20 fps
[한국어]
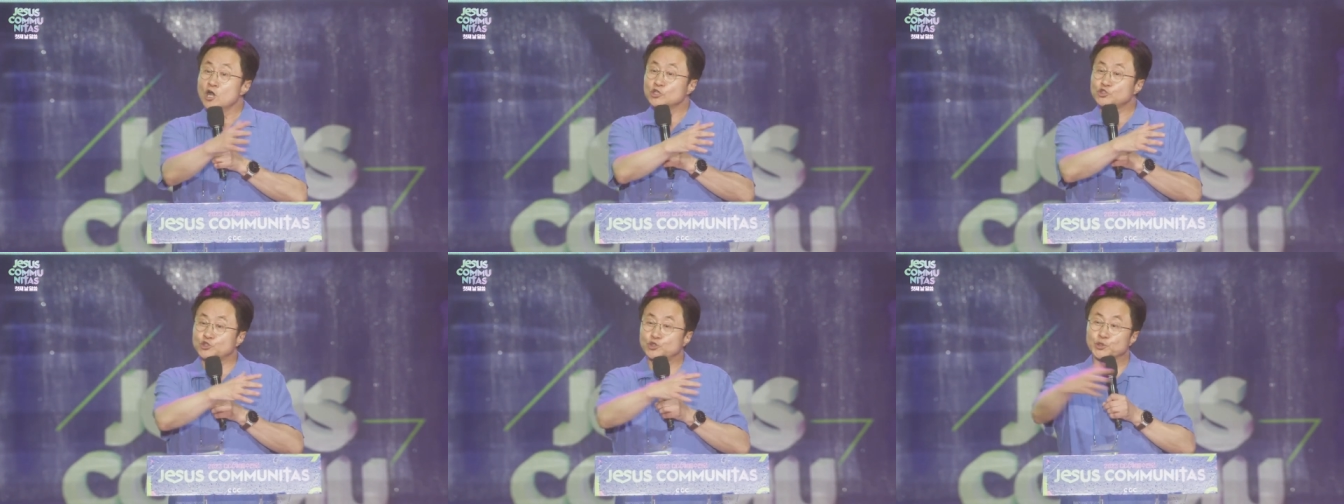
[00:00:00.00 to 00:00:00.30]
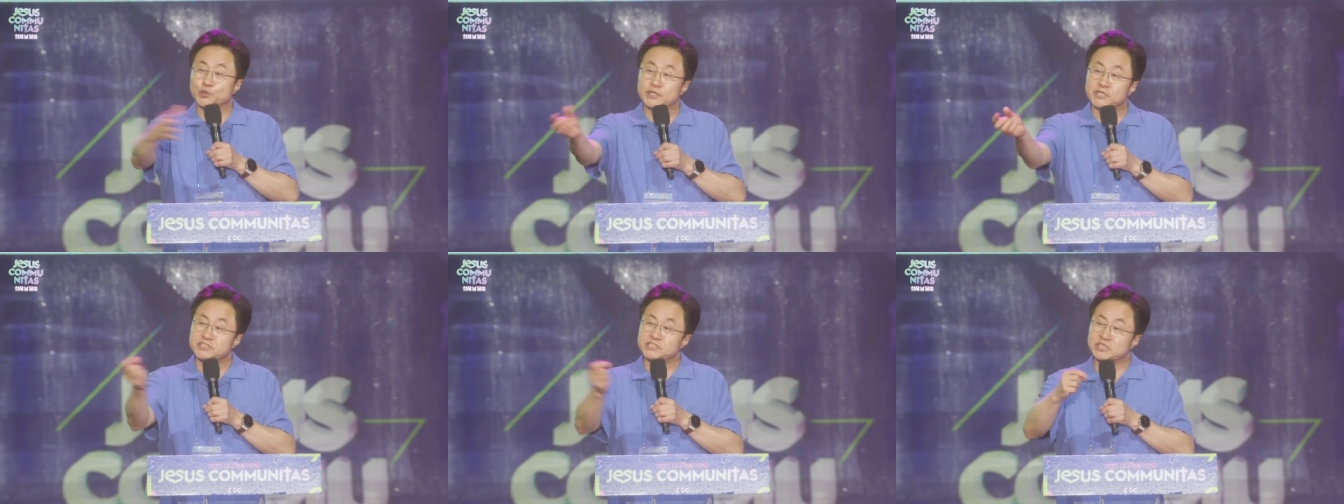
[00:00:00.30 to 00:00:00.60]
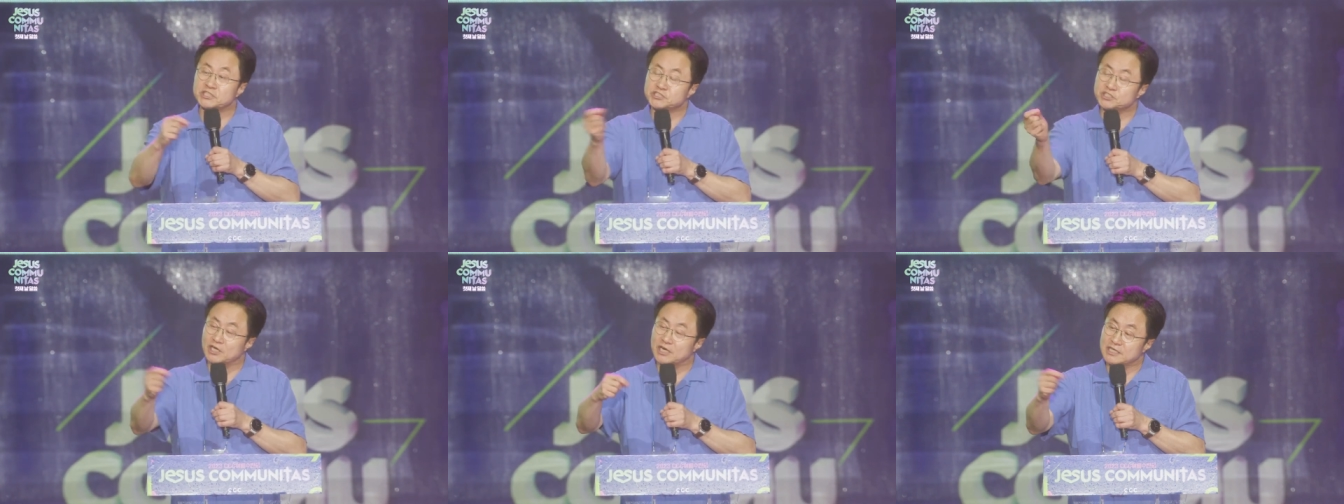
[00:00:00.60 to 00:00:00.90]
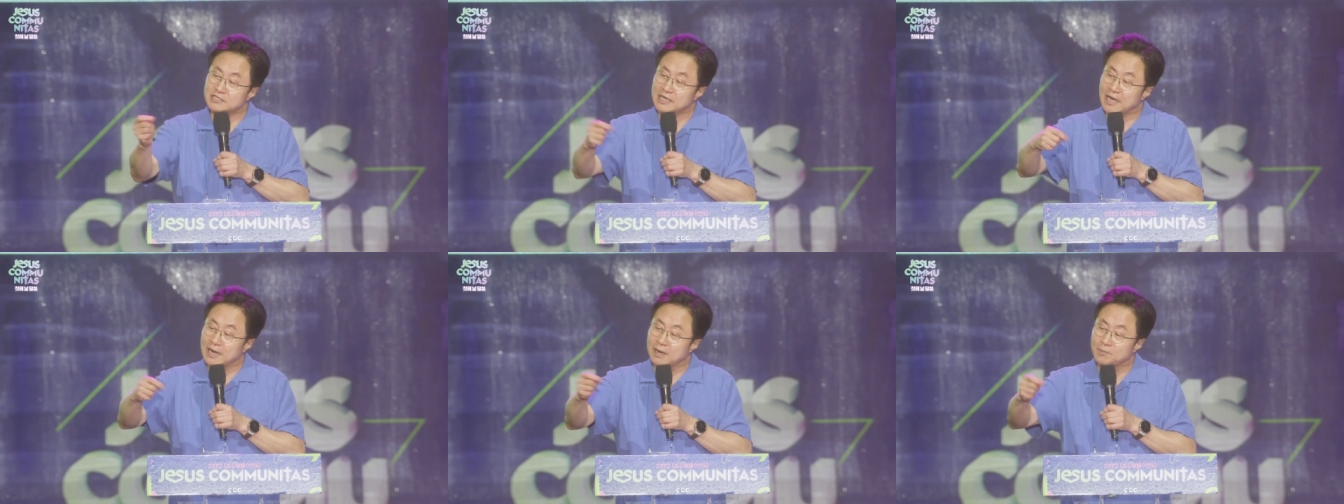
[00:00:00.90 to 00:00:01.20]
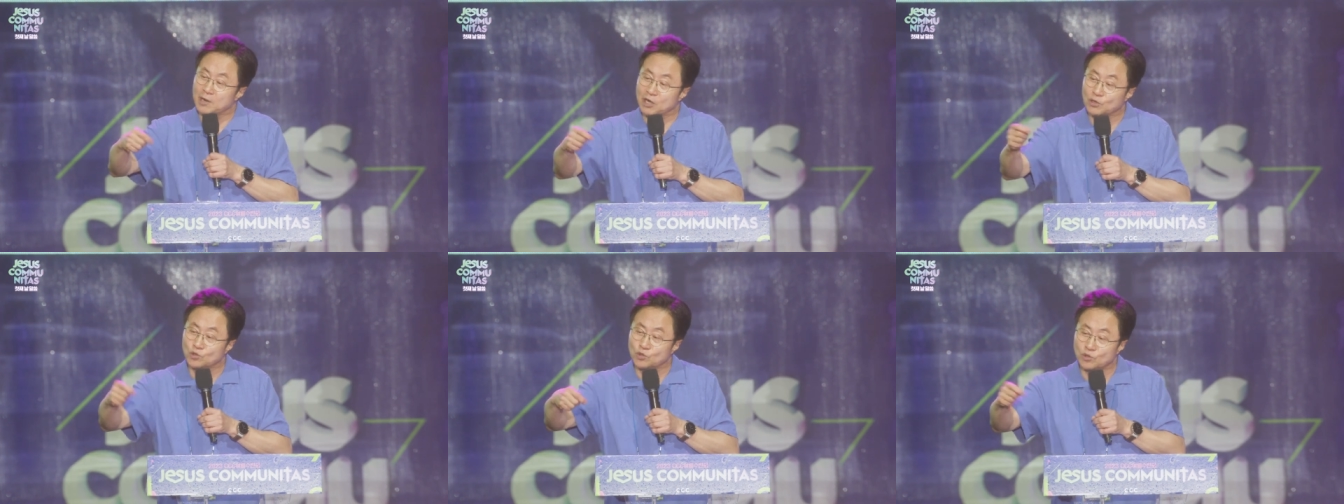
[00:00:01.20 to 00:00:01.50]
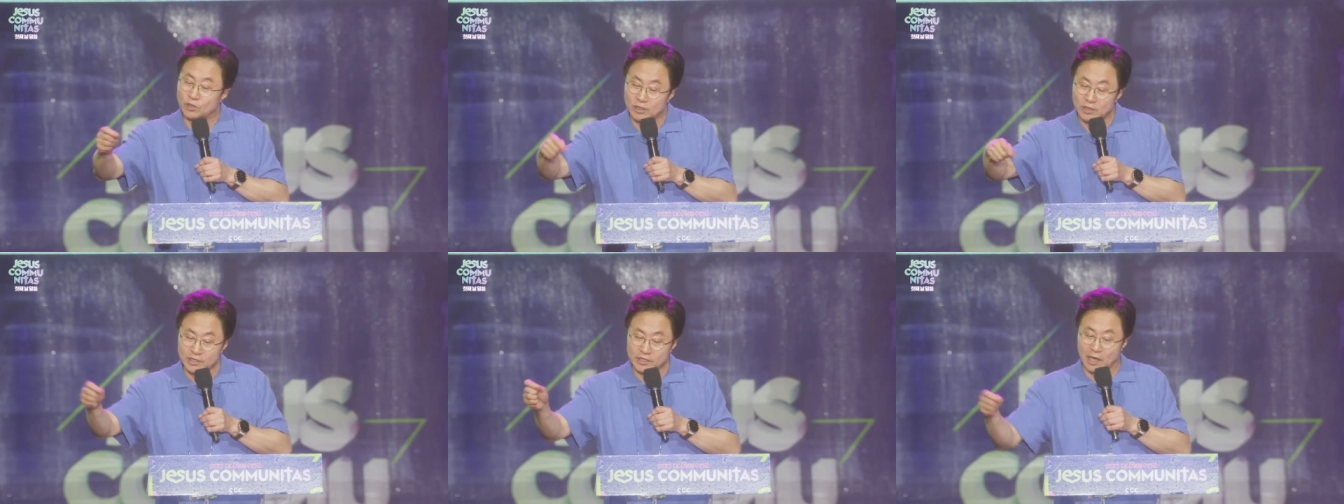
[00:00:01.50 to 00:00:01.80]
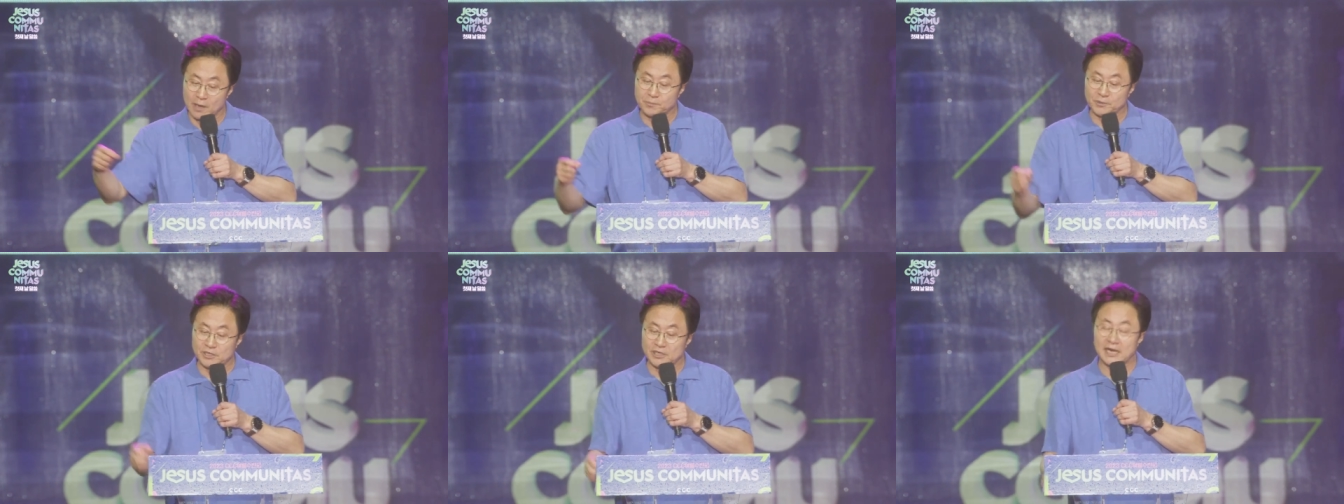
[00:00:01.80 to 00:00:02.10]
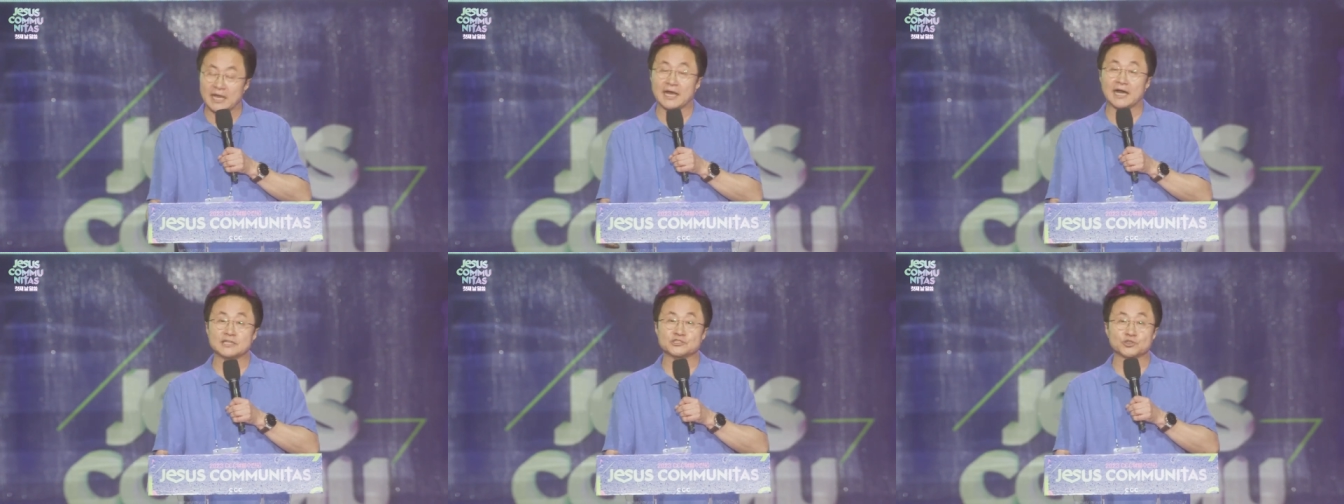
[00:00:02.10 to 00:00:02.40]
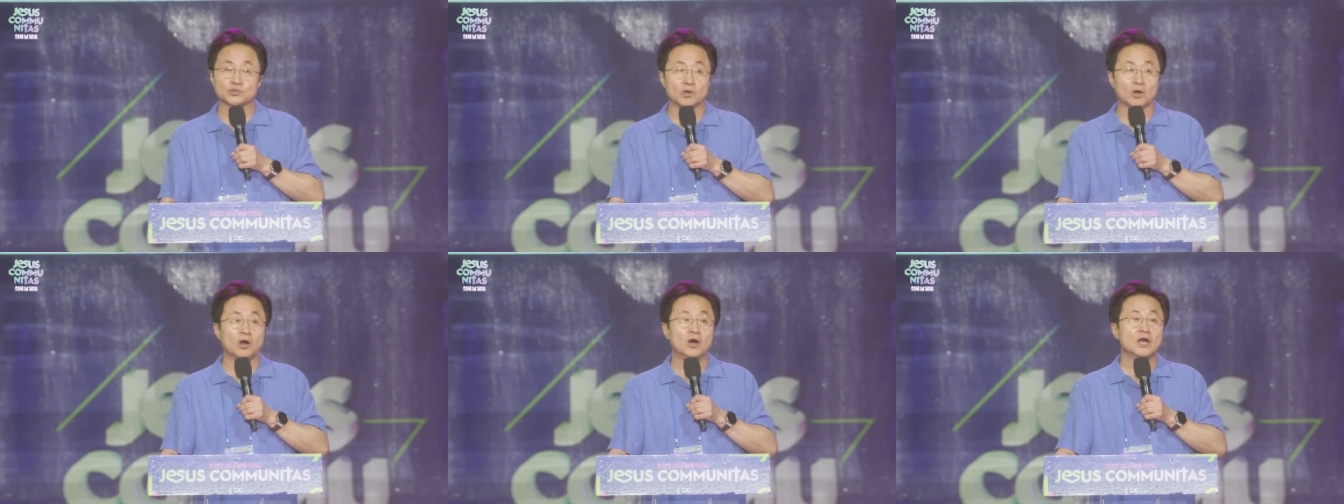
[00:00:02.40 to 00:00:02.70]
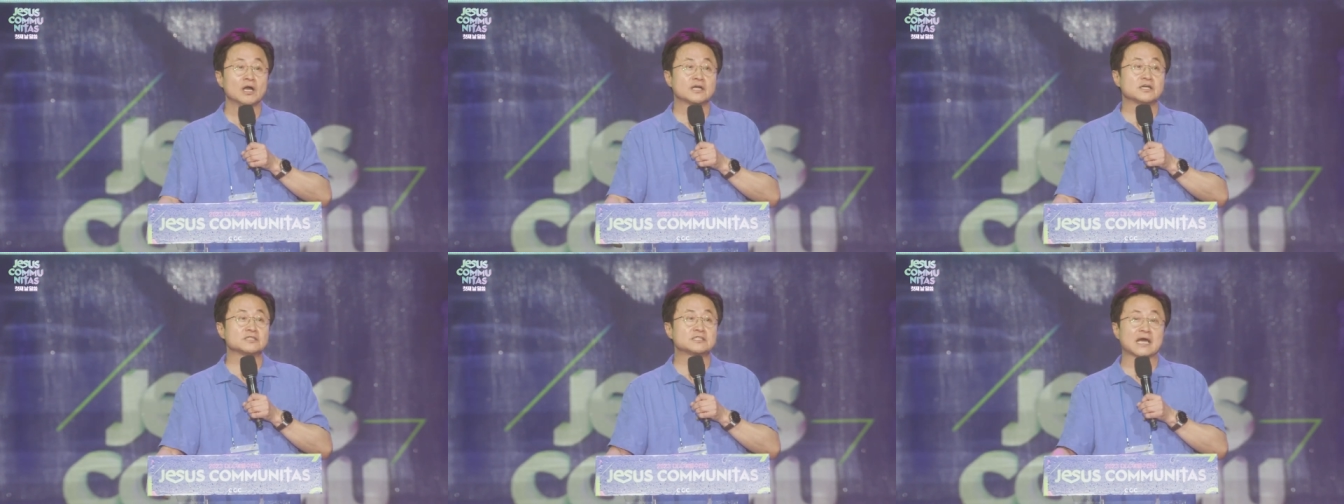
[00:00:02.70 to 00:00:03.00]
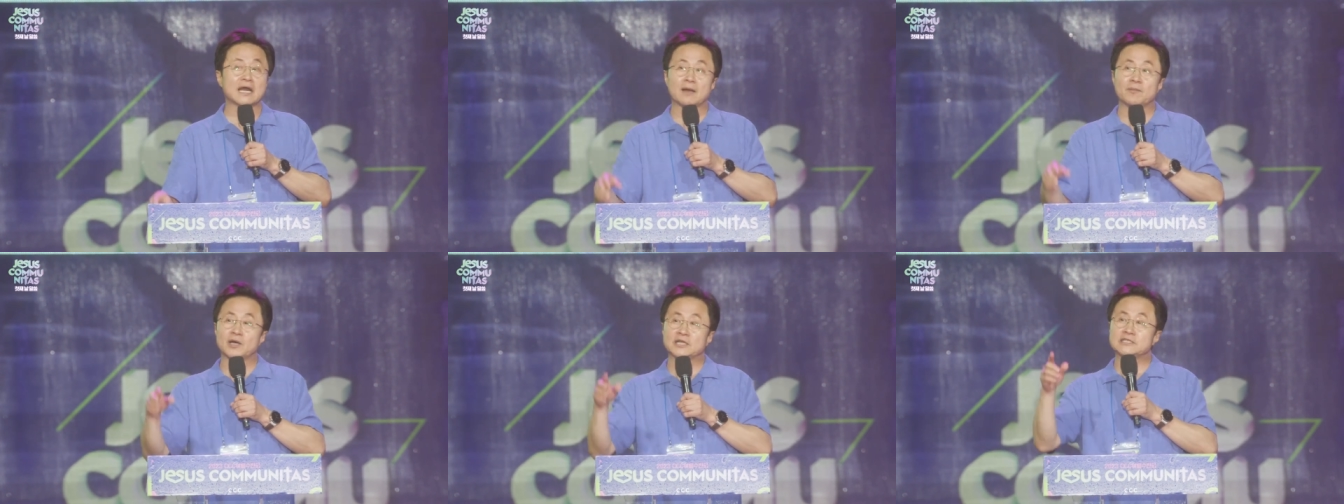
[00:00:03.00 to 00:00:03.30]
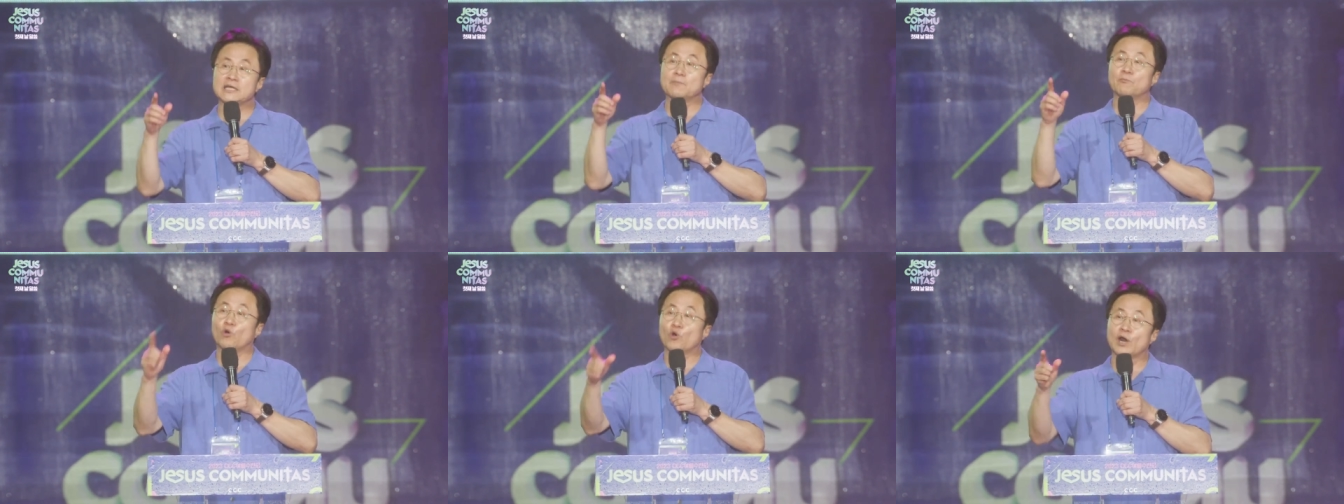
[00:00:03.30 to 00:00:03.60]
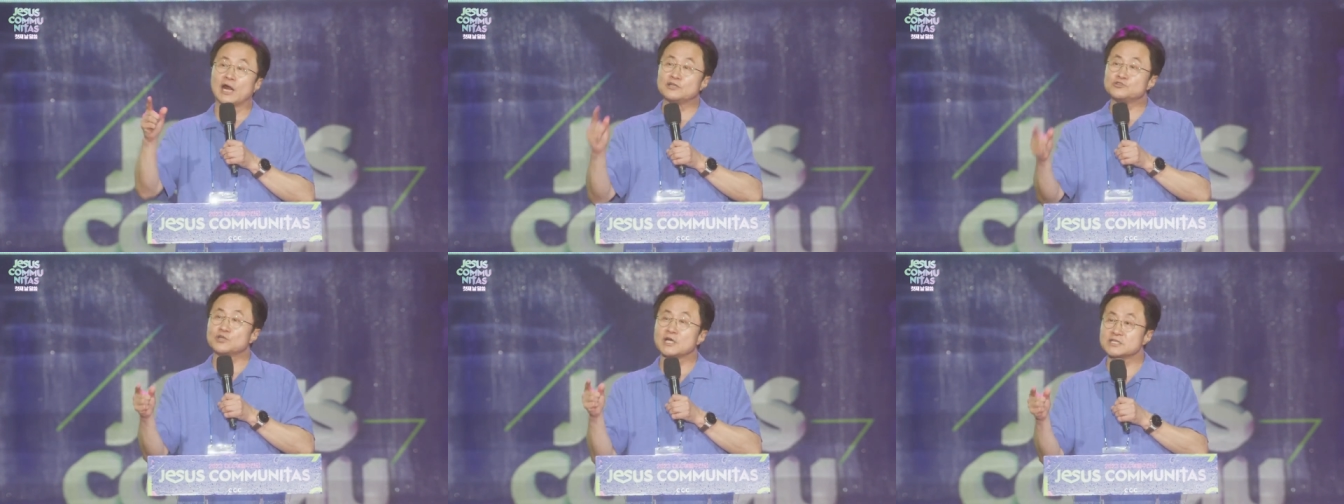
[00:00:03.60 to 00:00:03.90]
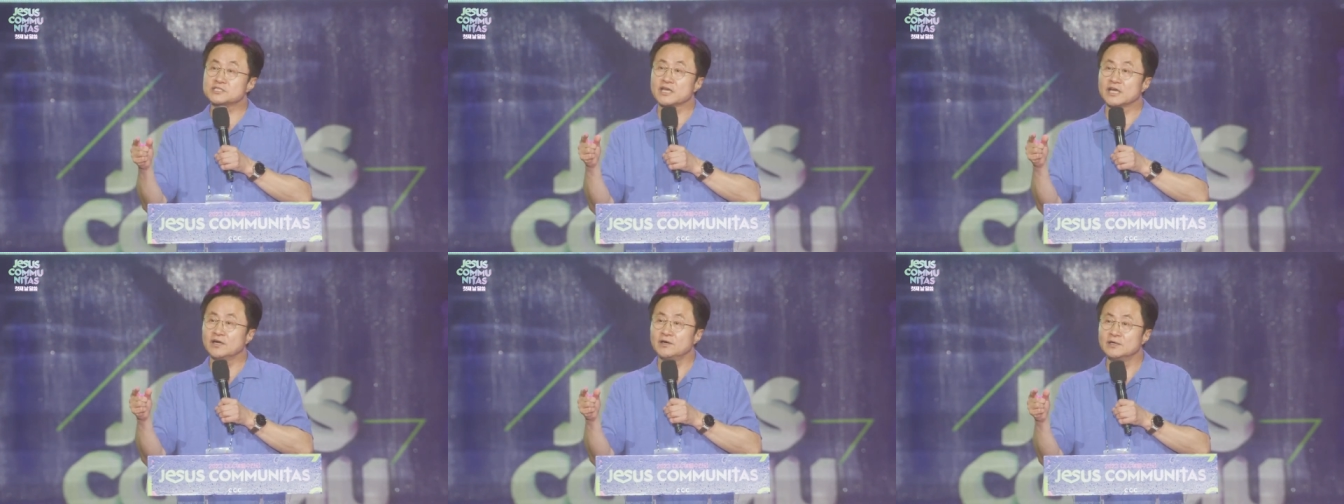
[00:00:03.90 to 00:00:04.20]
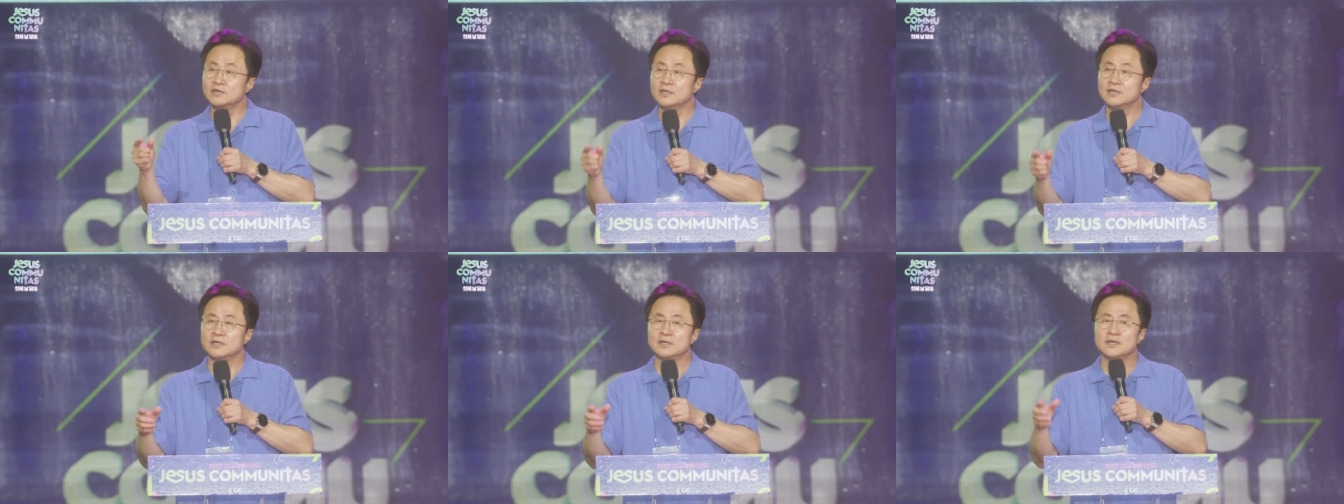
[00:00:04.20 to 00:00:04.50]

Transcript: 죽기 직전에 사람하고 협의를 해가지고 그 사람한테 뭘 한 줄 아세요?